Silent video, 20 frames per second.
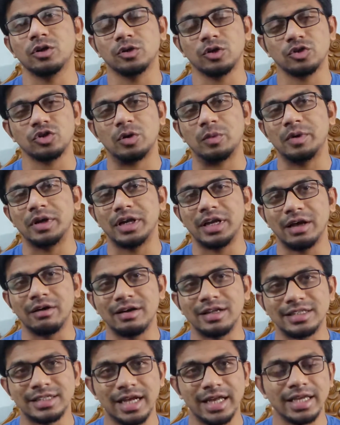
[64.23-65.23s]
যথাসময়
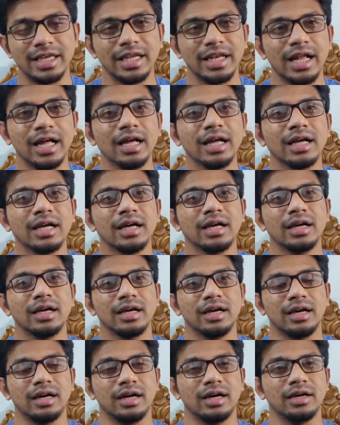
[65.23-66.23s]
নেওয়া যায় কিনা
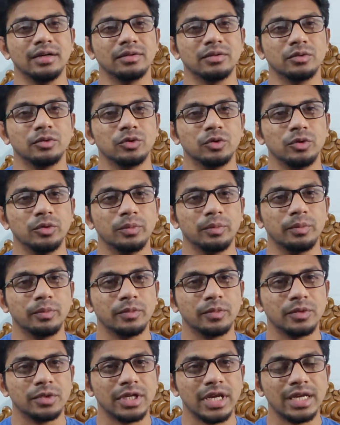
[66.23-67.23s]
তো
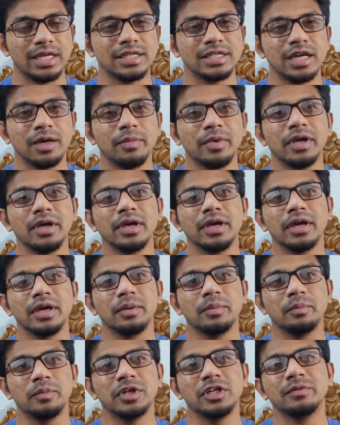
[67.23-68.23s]
সেই হিসাবে
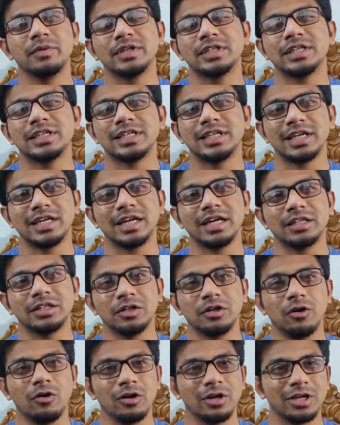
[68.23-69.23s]
বিশ ব্যাচের
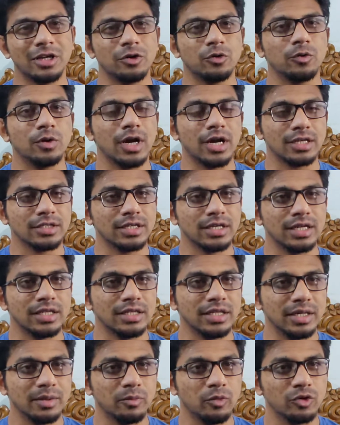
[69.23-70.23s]
শিক্ষার্থীরা অনেক একটু নাড়াচাড়া
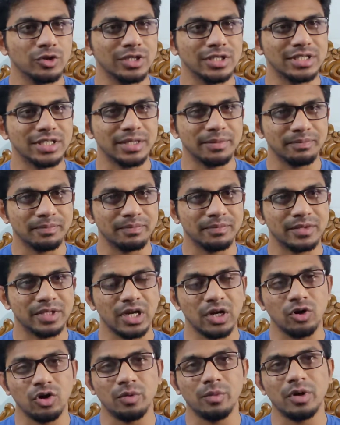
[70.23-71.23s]
দিয়ে বসেছে
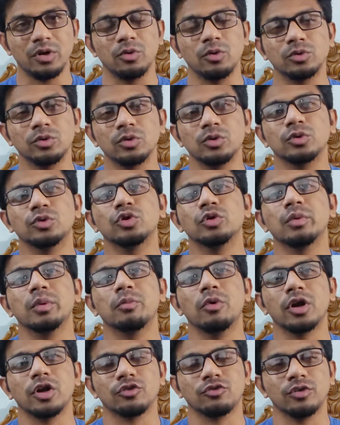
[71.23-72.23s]
তারাও আবার নতুন উদ্যমে
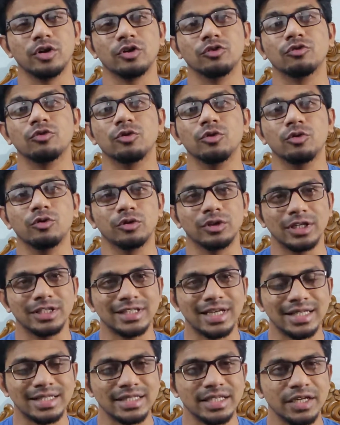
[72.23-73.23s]
পড়াশোনা শুরু করতে
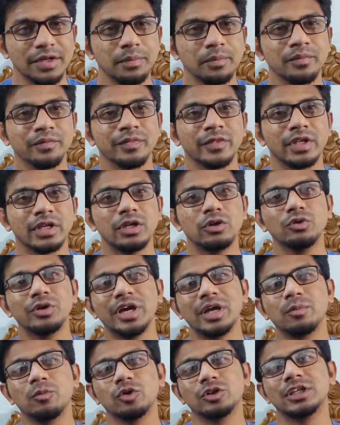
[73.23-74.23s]
চাচ্ছে কিন্তু
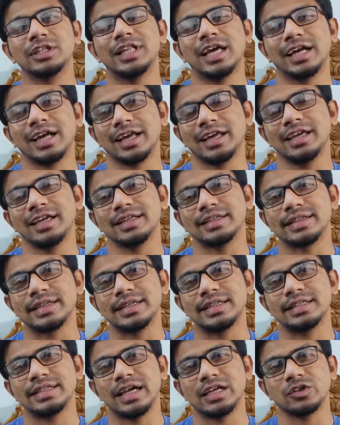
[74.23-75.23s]
এর মধ্যে দেখা গিয়েছে
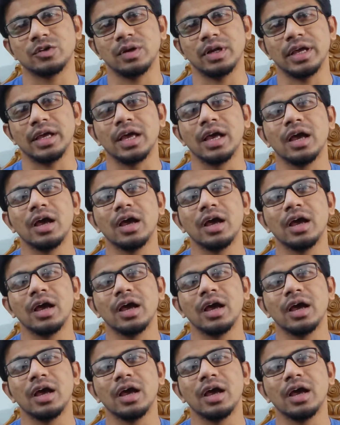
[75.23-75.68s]
যে আসলে